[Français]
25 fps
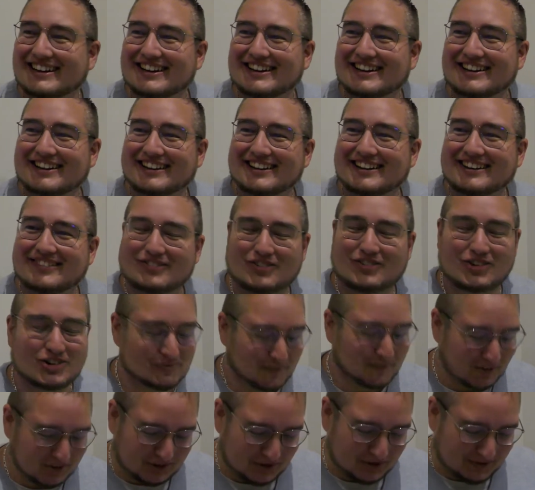peu de tout.
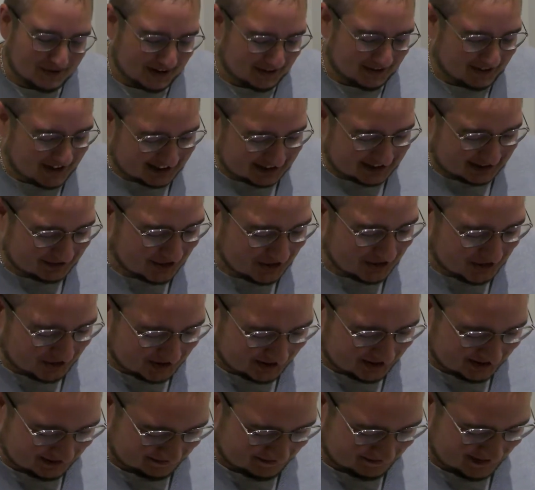Franchement trop bien, merci beaucoup.
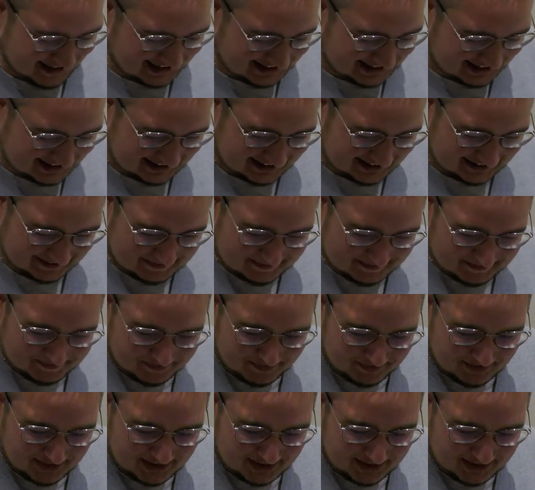Merci. De rien.